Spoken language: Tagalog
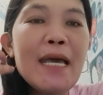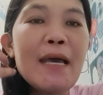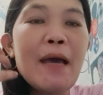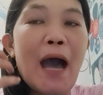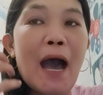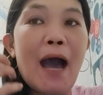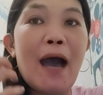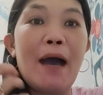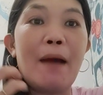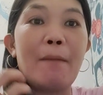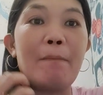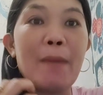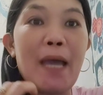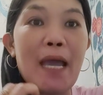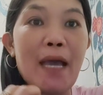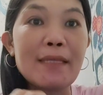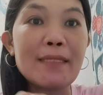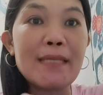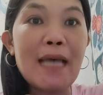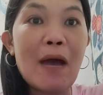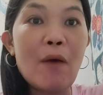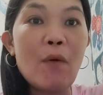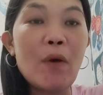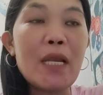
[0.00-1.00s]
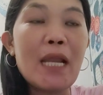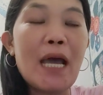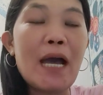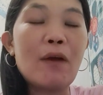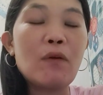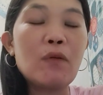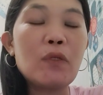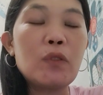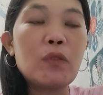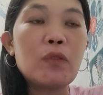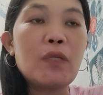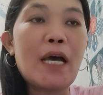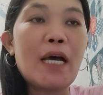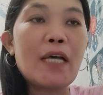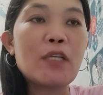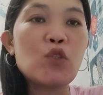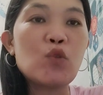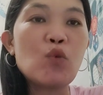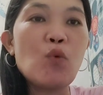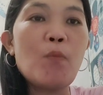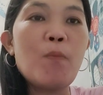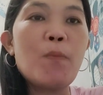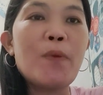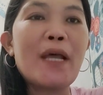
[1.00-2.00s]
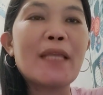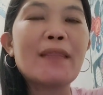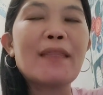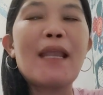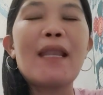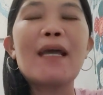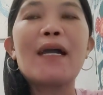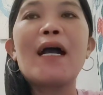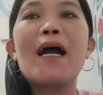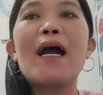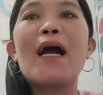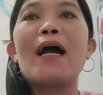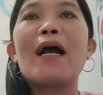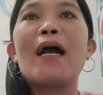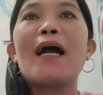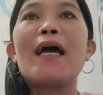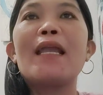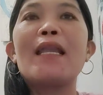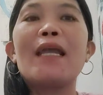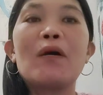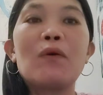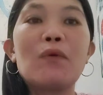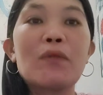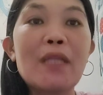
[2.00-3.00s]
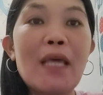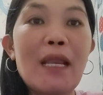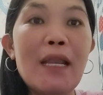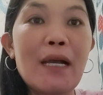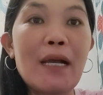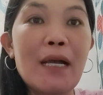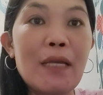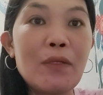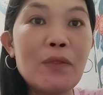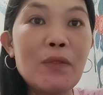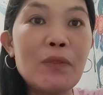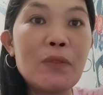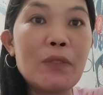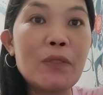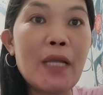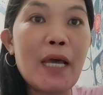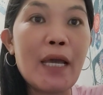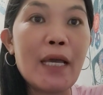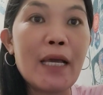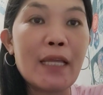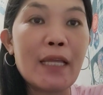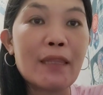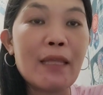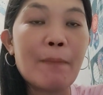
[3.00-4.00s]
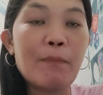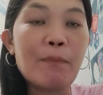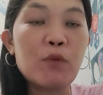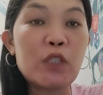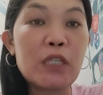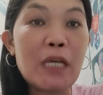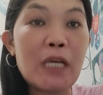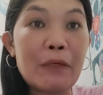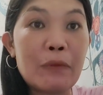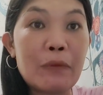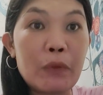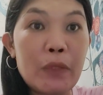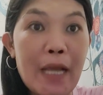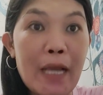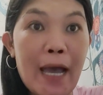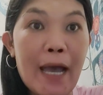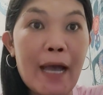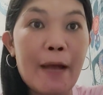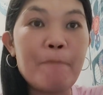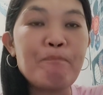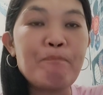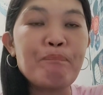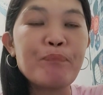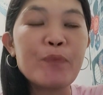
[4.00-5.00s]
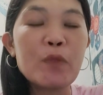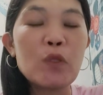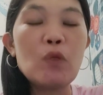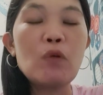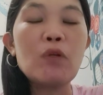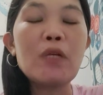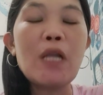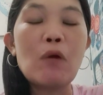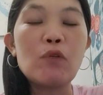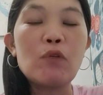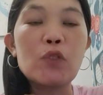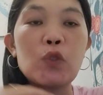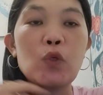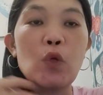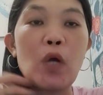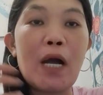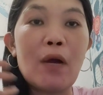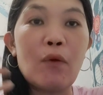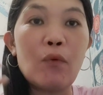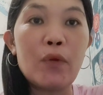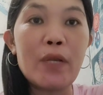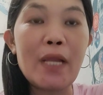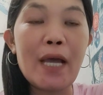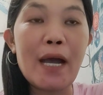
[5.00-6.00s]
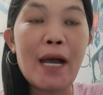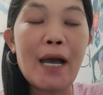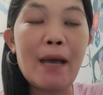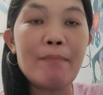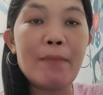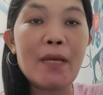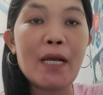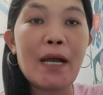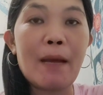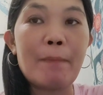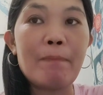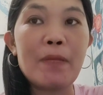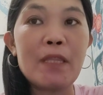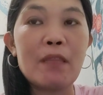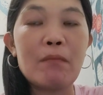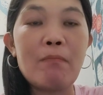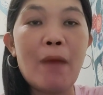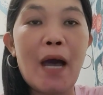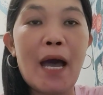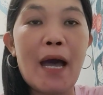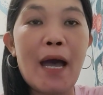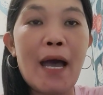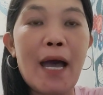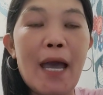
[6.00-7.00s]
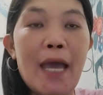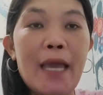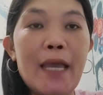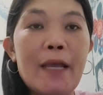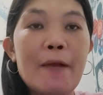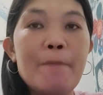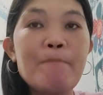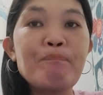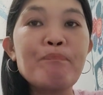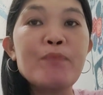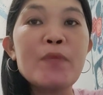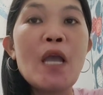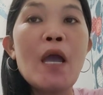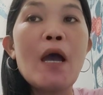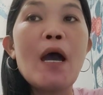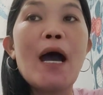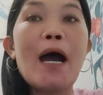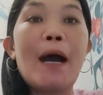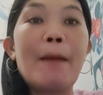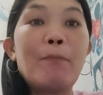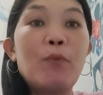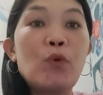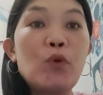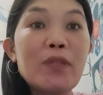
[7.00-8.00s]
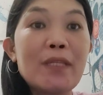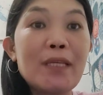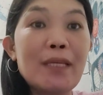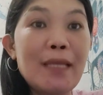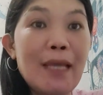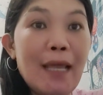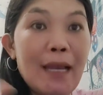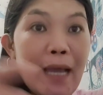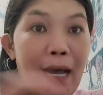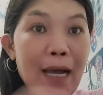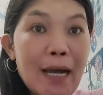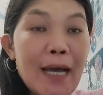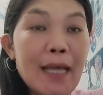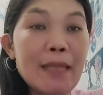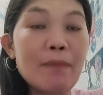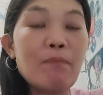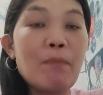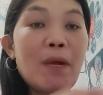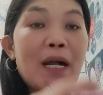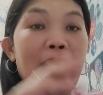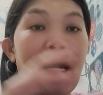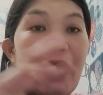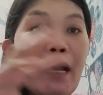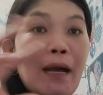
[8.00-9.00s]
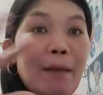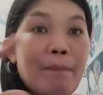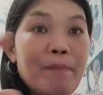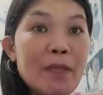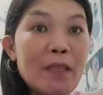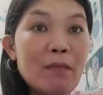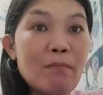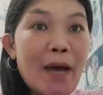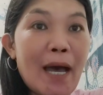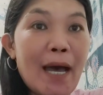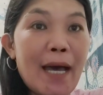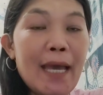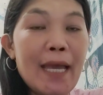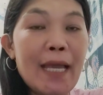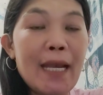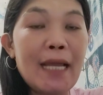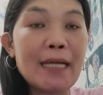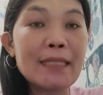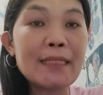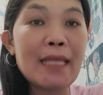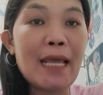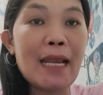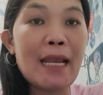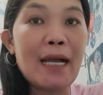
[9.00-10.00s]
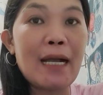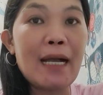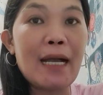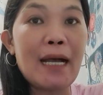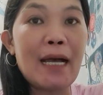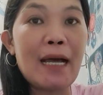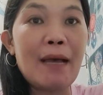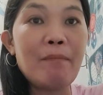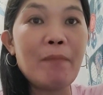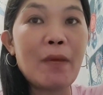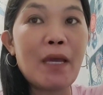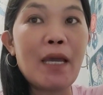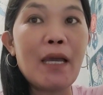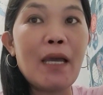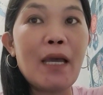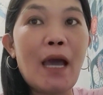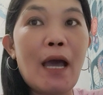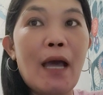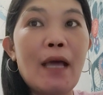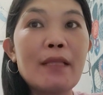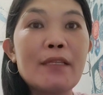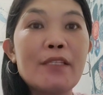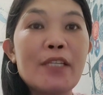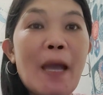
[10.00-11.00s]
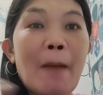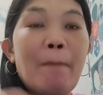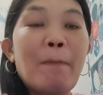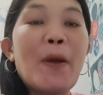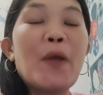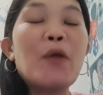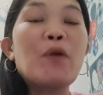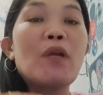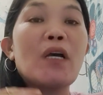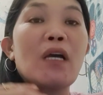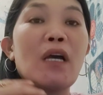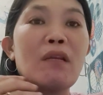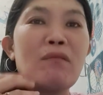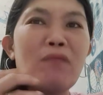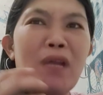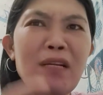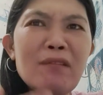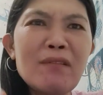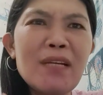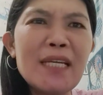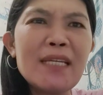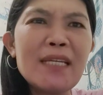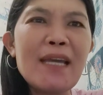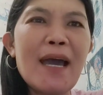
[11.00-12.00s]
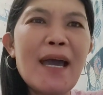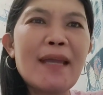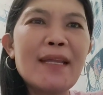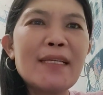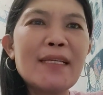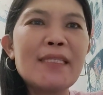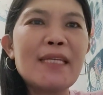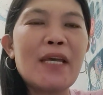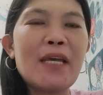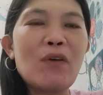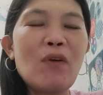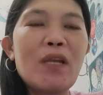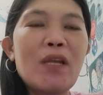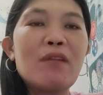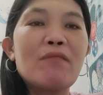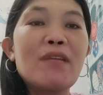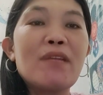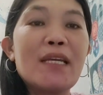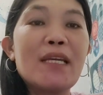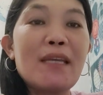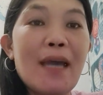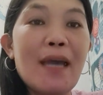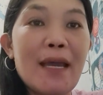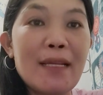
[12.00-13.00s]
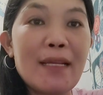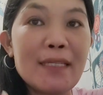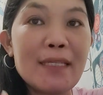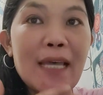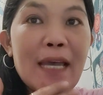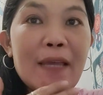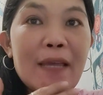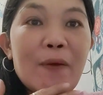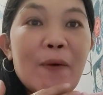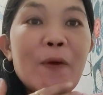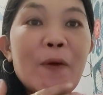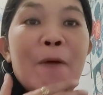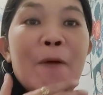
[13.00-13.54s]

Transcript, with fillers: uh, may asawa na ako noon na sobra talagang akala ko talaga noon ay katapusan ko na nung nausog ako ng aming kapitbahay. Uh, buti na lang at magkakapitbahay lang talaga kami. Uh, siya pa yung nag ano, ano nangyari sa'yo? Anong nangyari sa iyo?